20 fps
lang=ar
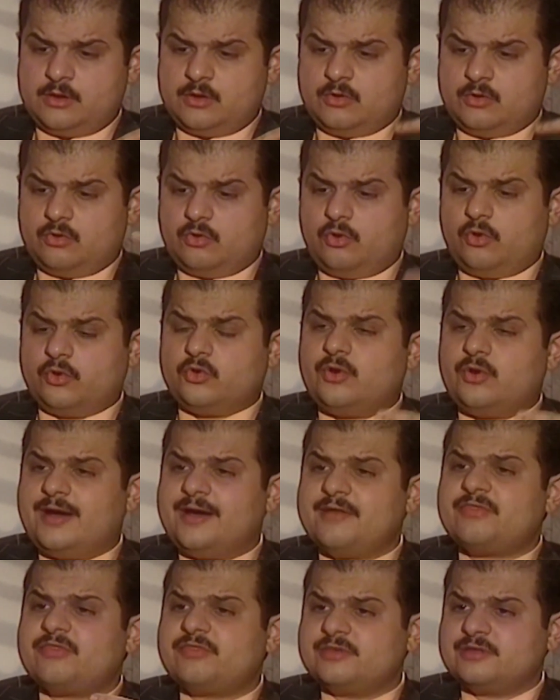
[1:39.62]
وهو
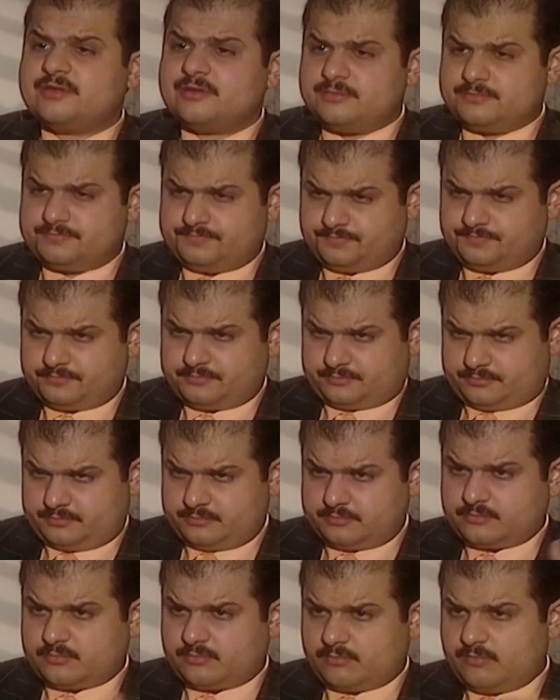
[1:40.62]
يحضر
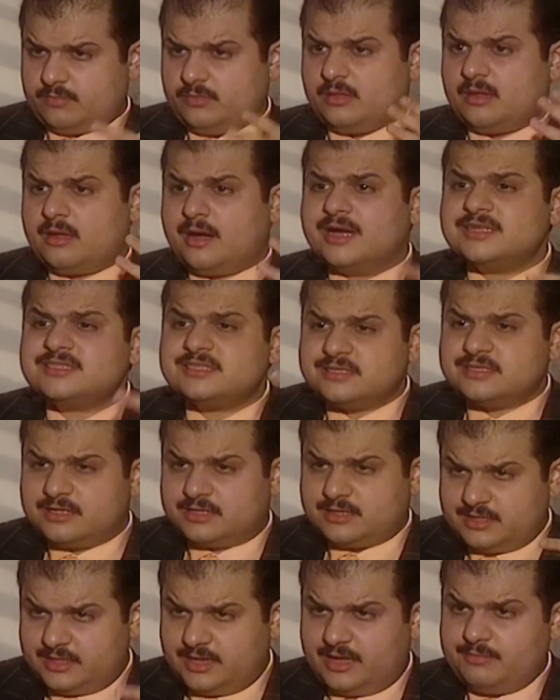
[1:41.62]

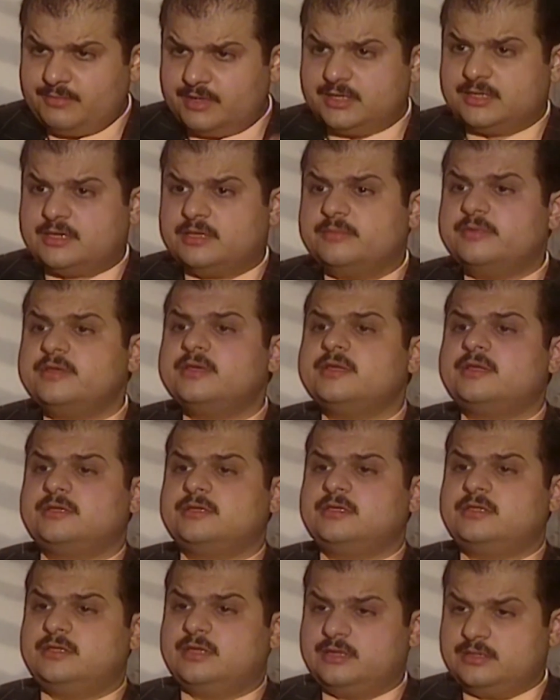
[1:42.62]
أصلا لعمل كبير
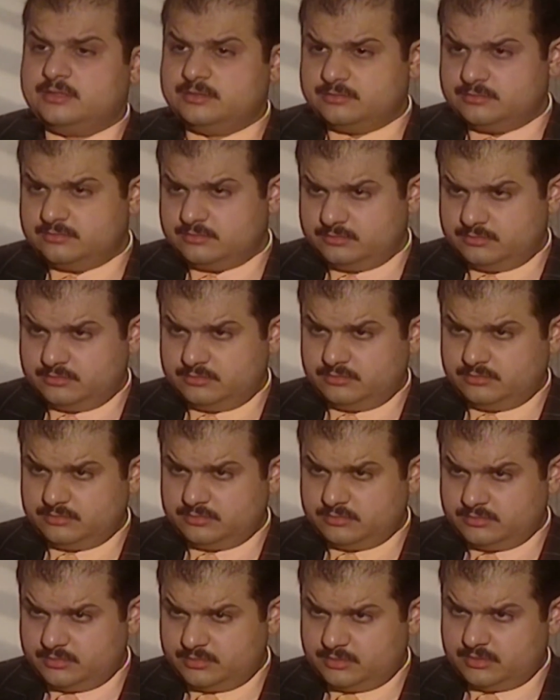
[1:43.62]
جدا
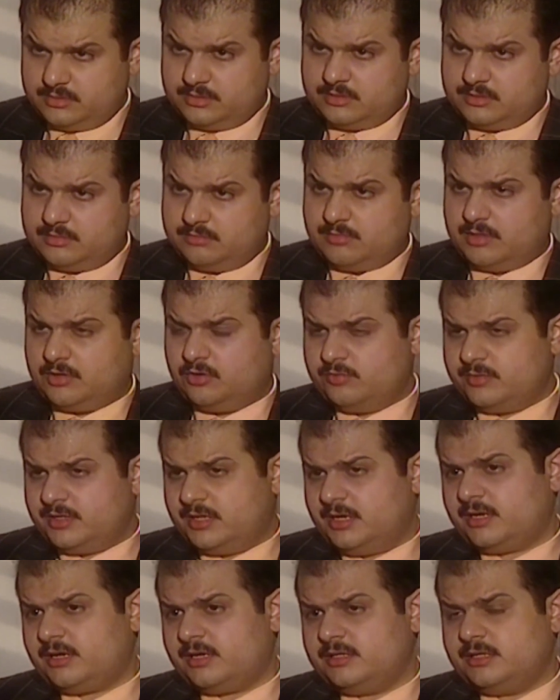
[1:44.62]
آه، ما هو من
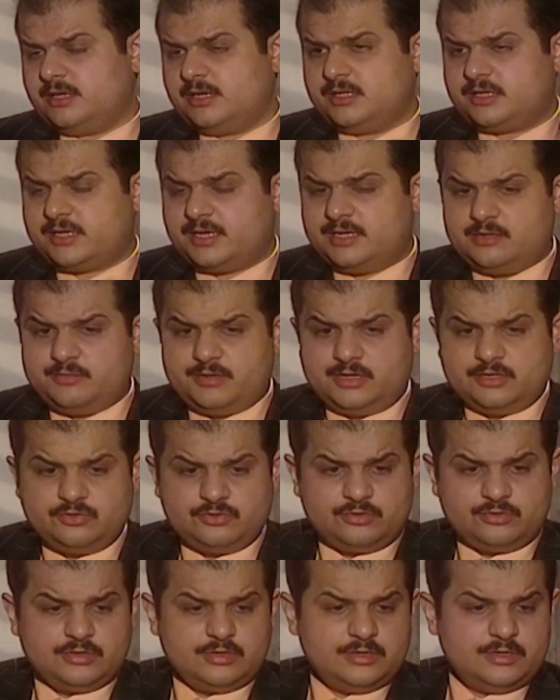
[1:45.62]
حقي أن أنا أتكلم
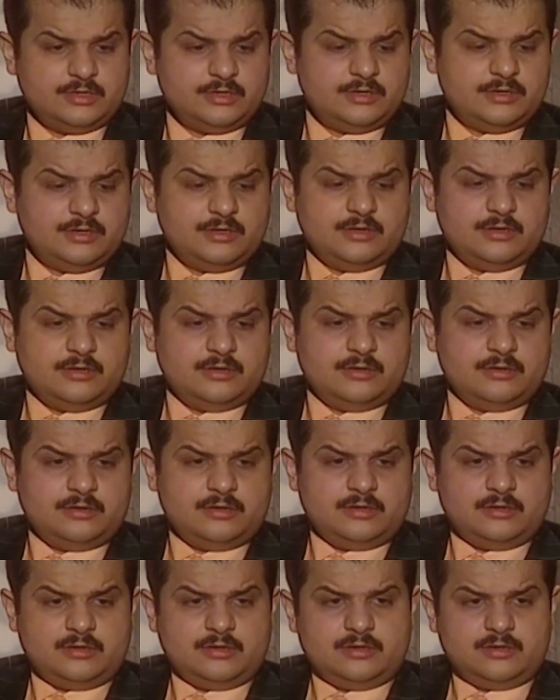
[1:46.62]
عنه
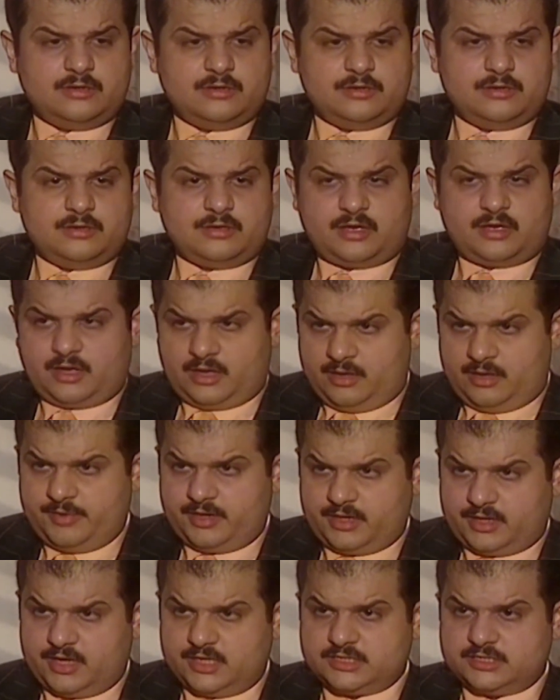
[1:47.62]
آه،
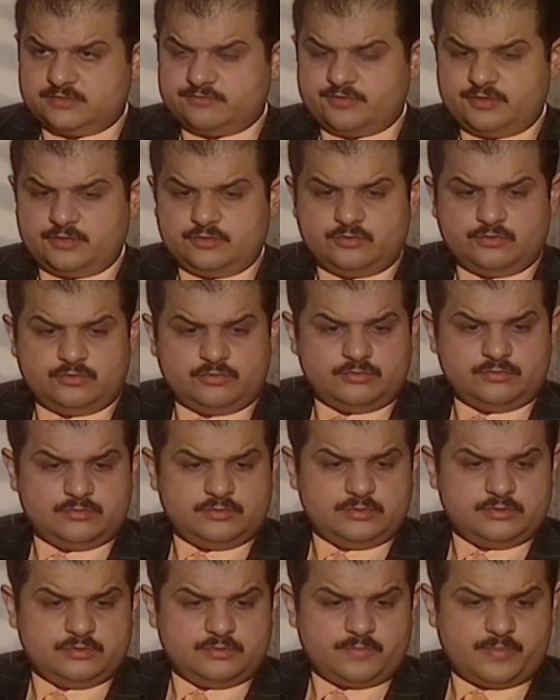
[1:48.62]
عمل خاص فيه هو
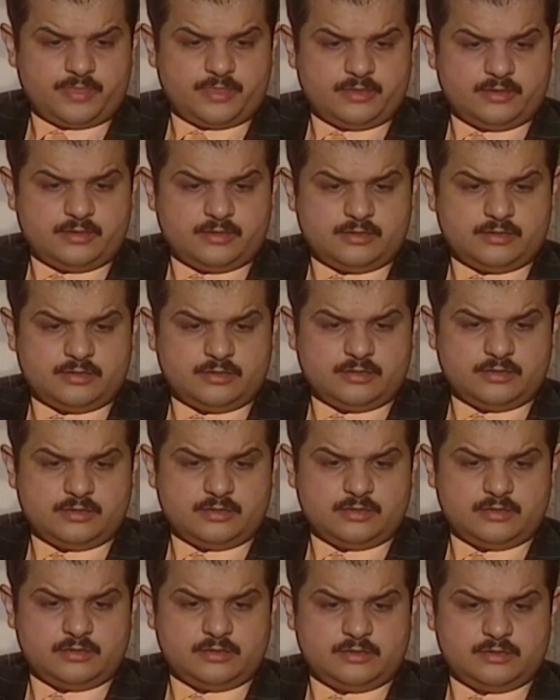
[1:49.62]

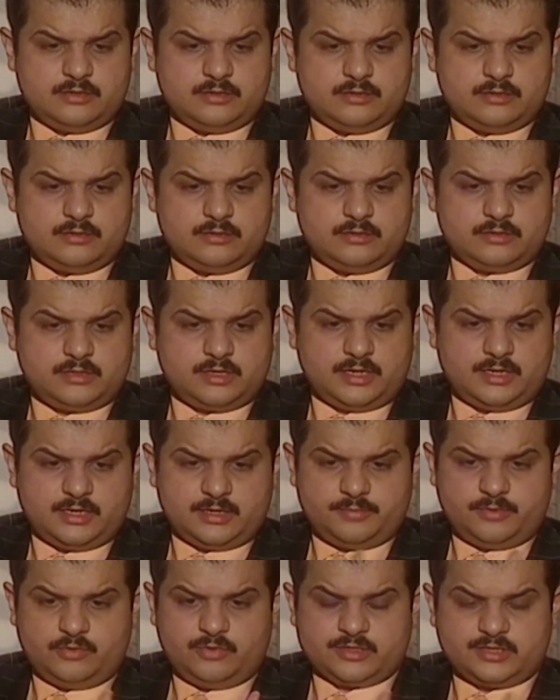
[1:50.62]
آه،
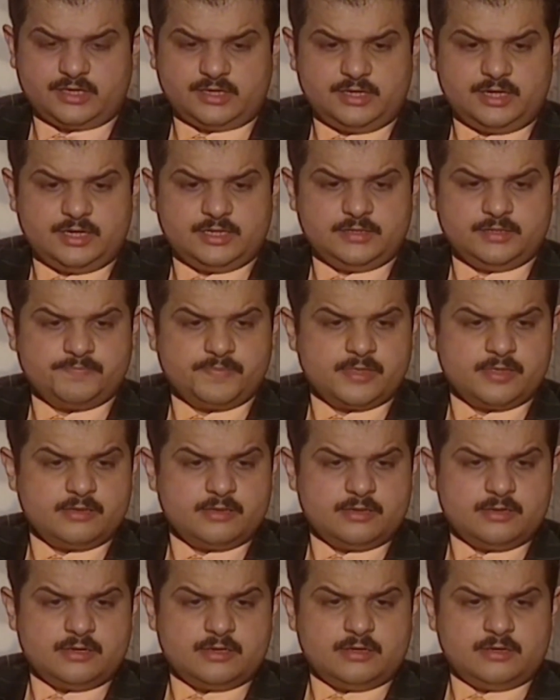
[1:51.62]
يتعلق بالوطن يعني
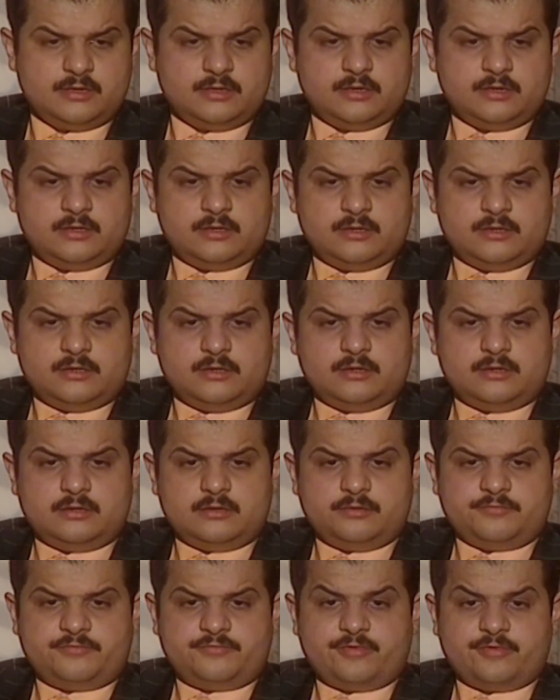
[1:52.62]

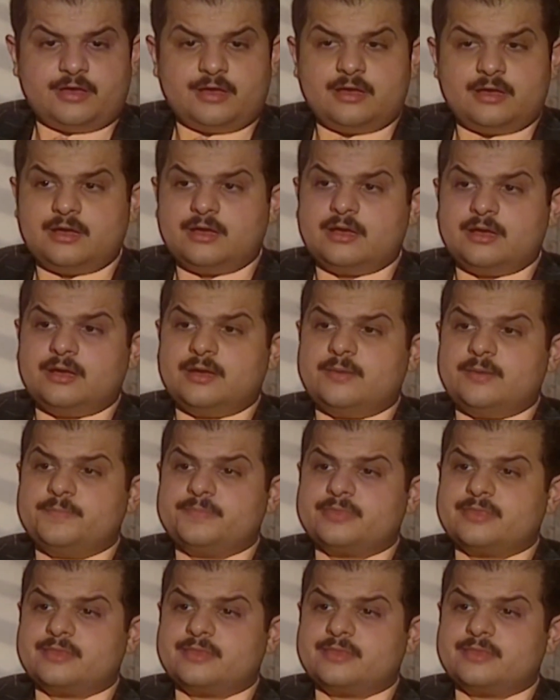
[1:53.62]
فعمل